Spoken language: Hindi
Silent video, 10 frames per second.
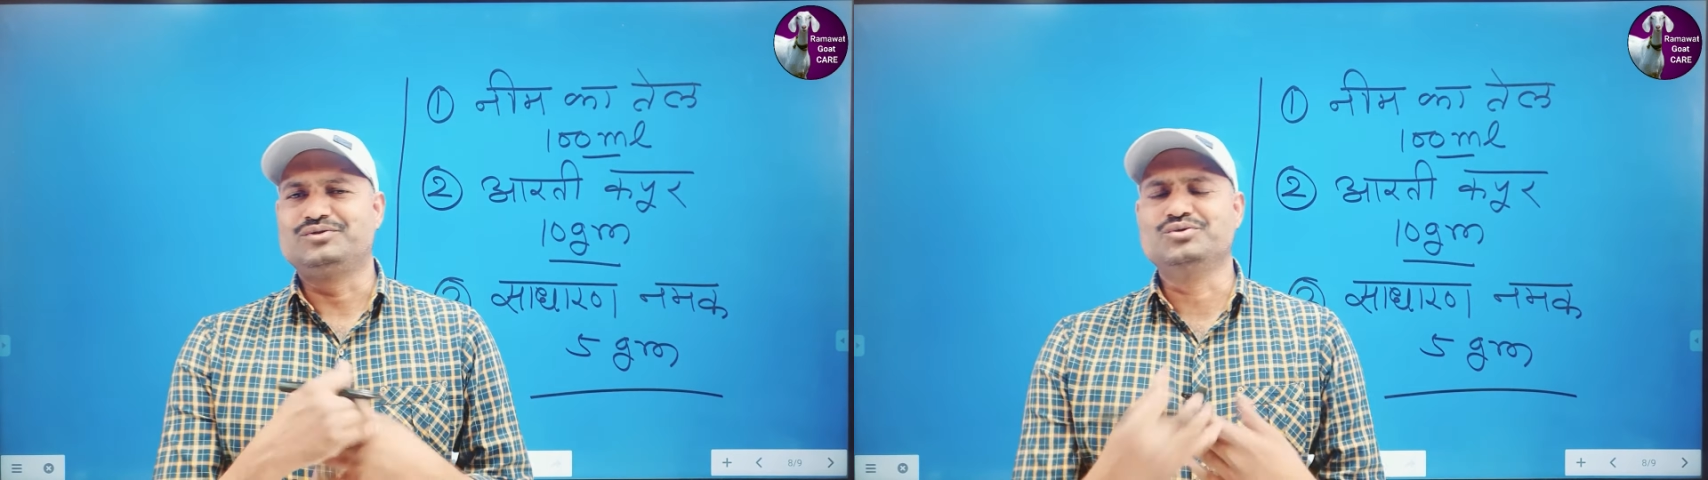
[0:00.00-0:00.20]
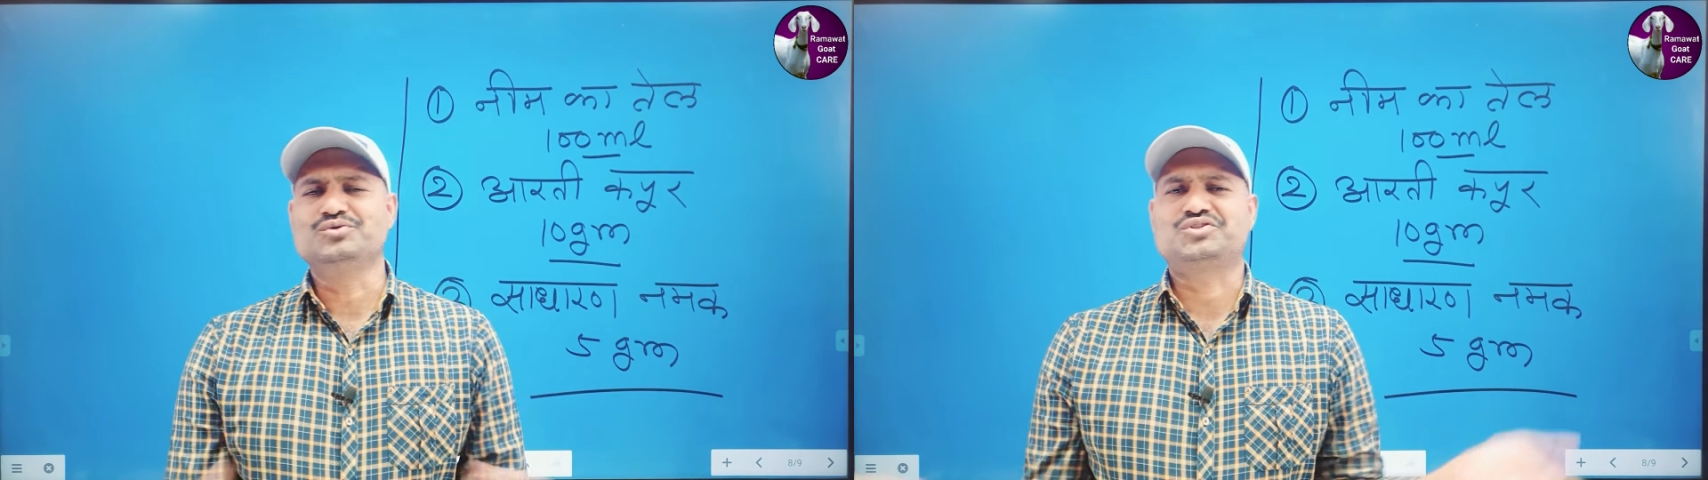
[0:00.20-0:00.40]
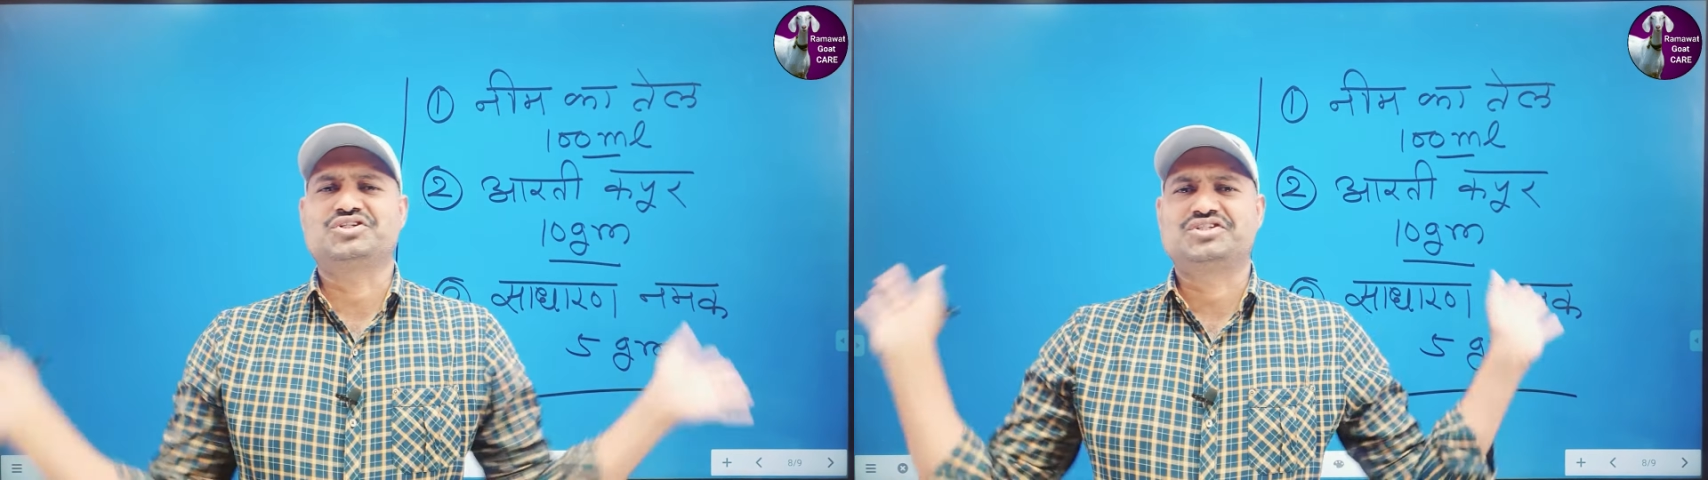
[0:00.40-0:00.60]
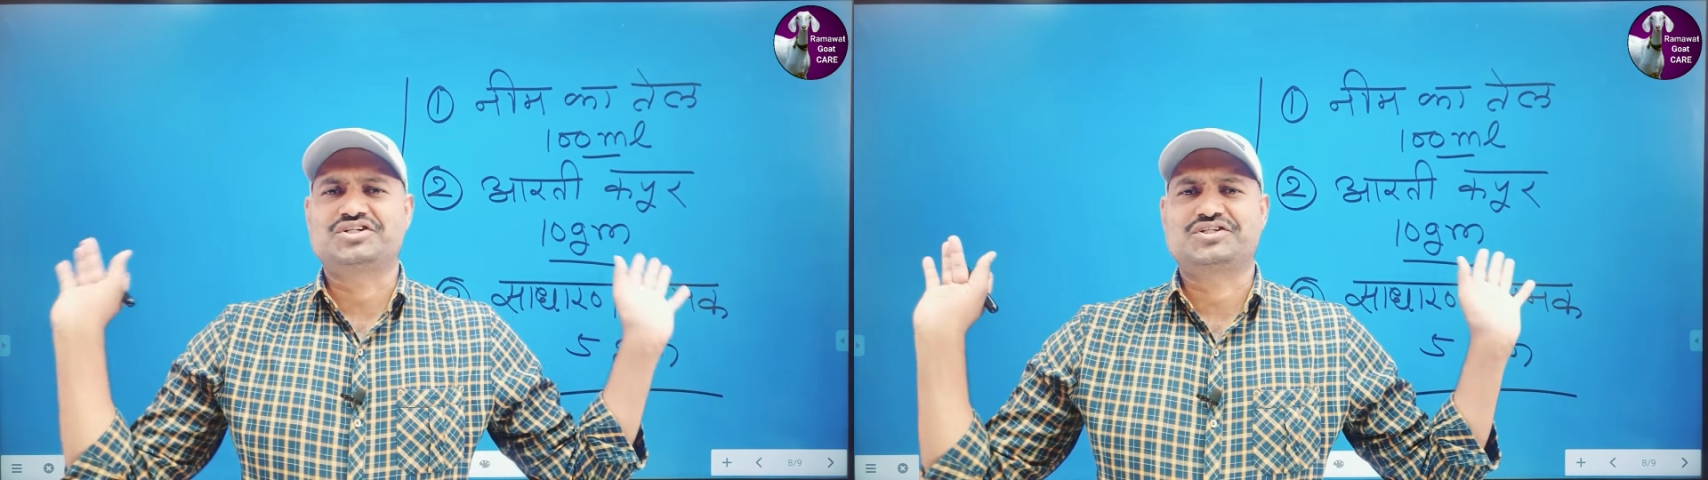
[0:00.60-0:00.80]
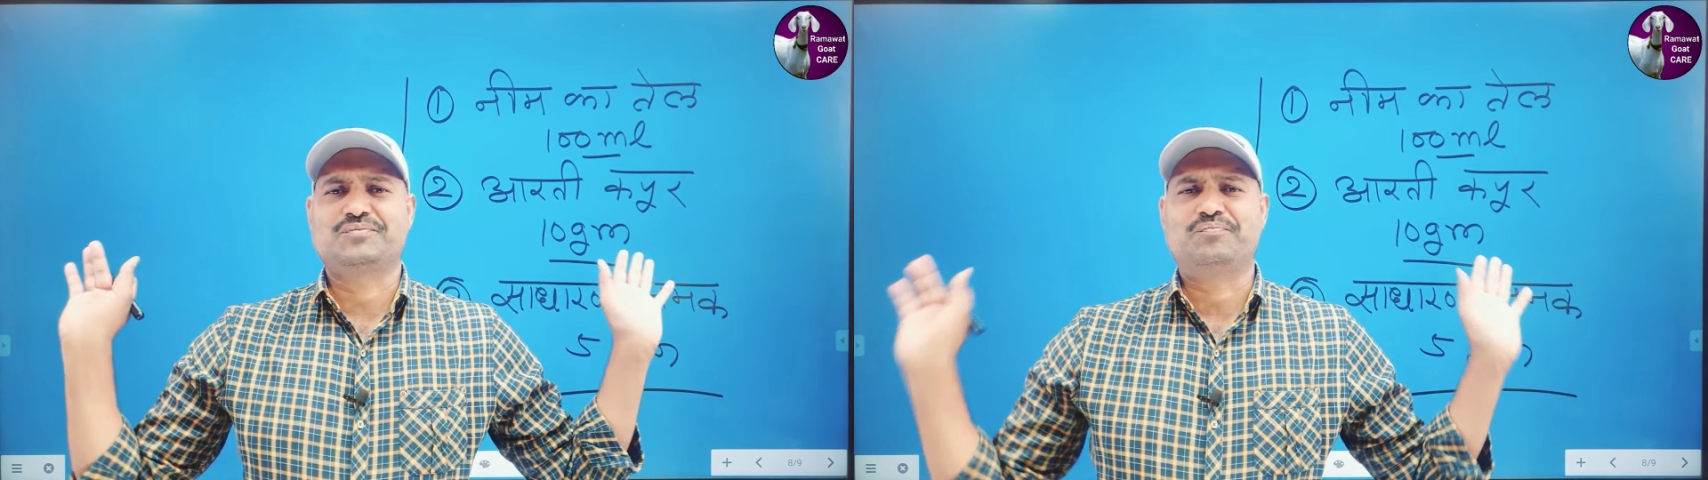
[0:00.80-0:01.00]
जूँ
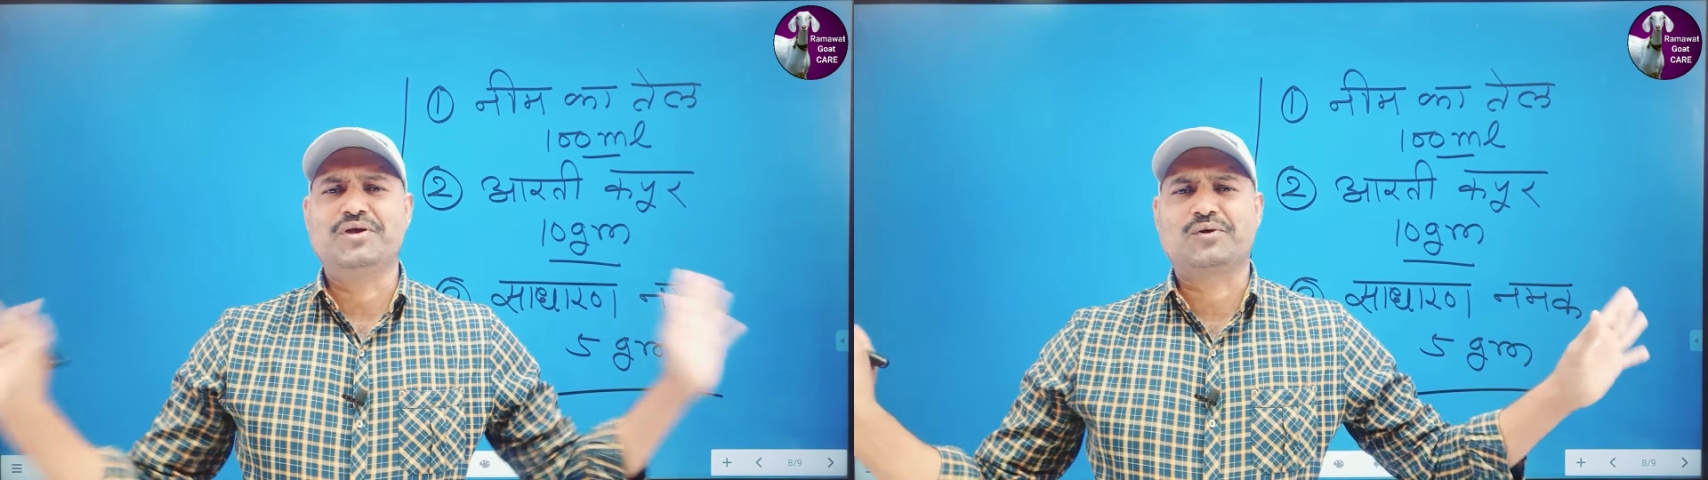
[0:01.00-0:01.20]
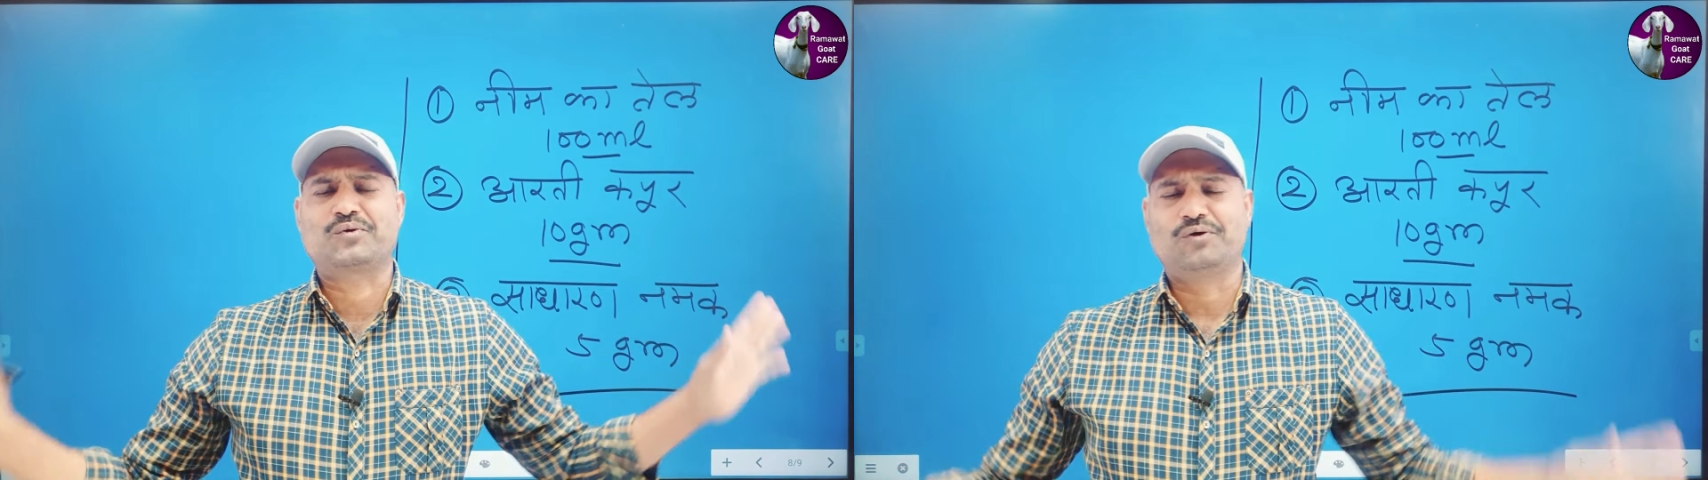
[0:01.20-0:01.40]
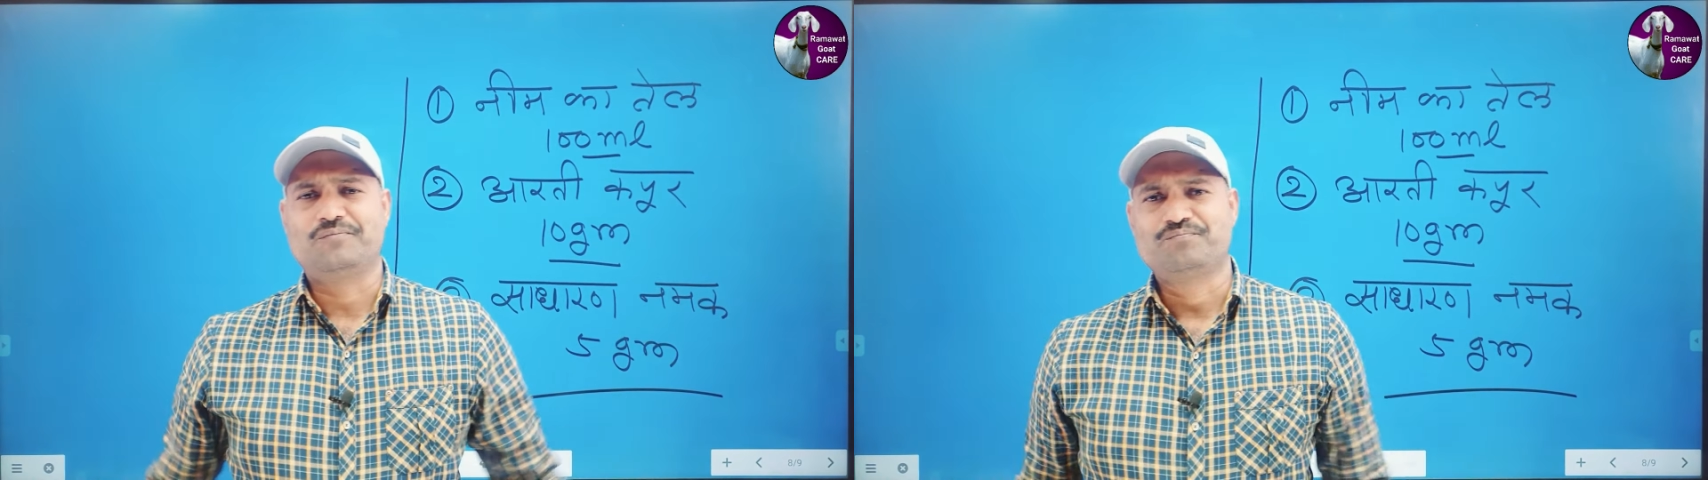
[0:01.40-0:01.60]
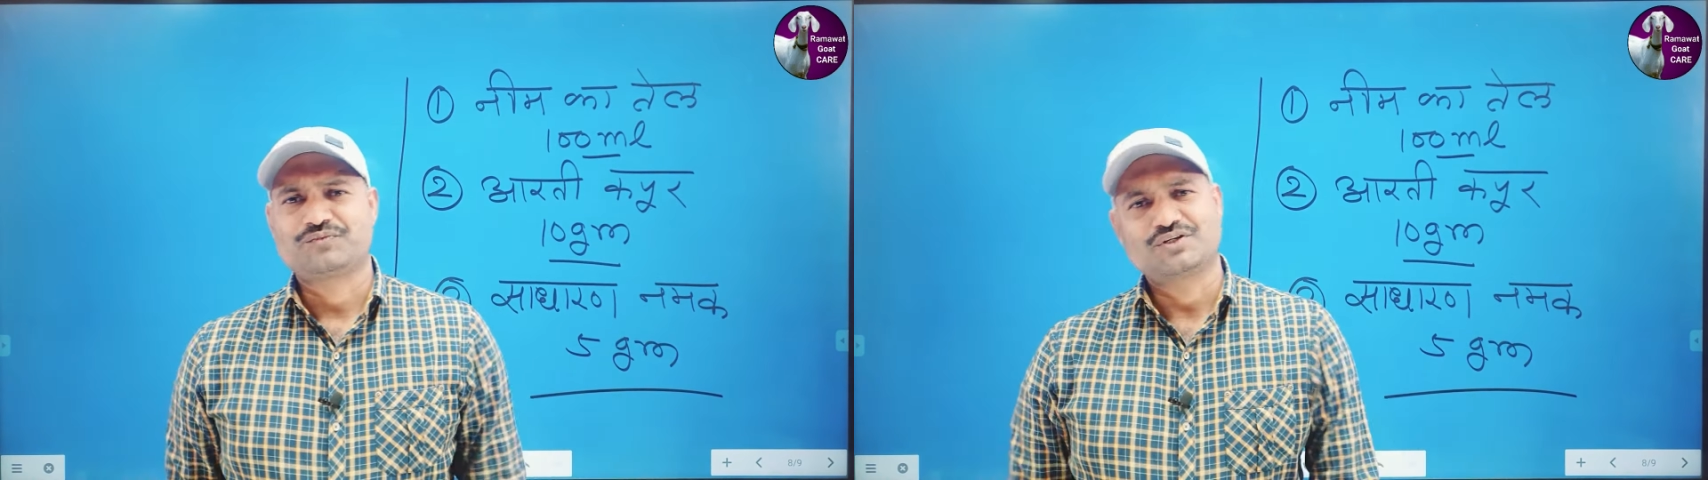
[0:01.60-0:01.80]
चिंचड़ से बिल्कुल